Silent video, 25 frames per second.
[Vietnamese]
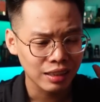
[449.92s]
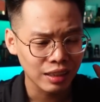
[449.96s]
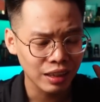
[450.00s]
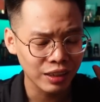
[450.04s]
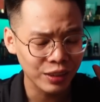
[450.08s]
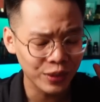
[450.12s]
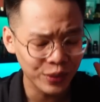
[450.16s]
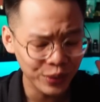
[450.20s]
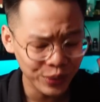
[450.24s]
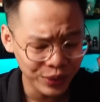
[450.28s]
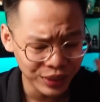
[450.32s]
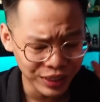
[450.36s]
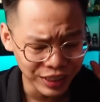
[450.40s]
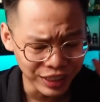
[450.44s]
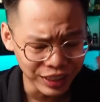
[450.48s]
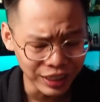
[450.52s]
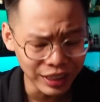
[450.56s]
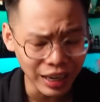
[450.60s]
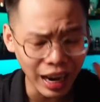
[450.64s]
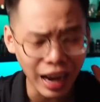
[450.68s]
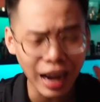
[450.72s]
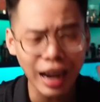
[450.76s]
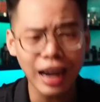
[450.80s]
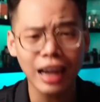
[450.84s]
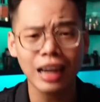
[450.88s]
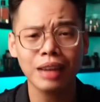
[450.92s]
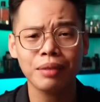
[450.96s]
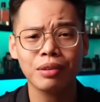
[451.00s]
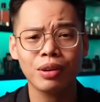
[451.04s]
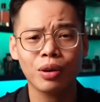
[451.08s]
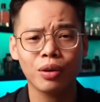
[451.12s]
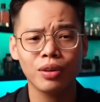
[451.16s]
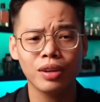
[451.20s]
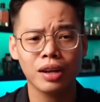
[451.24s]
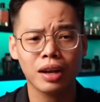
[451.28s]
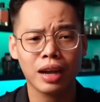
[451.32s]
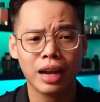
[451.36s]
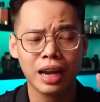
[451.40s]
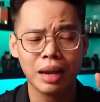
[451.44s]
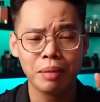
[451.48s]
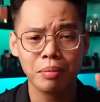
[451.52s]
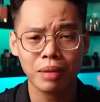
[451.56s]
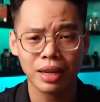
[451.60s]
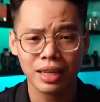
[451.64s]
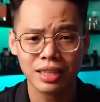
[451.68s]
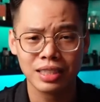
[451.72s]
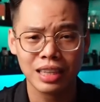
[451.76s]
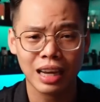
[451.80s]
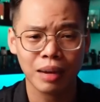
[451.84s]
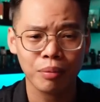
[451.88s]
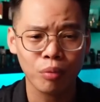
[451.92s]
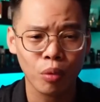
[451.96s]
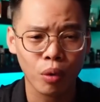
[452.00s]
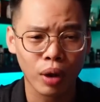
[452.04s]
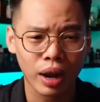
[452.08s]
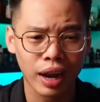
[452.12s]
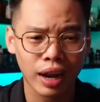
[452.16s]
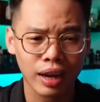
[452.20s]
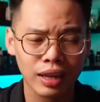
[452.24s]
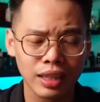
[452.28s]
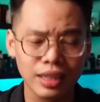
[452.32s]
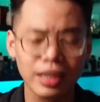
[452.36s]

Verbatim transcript: nếu như ai nói rằng là em này sang mùa hè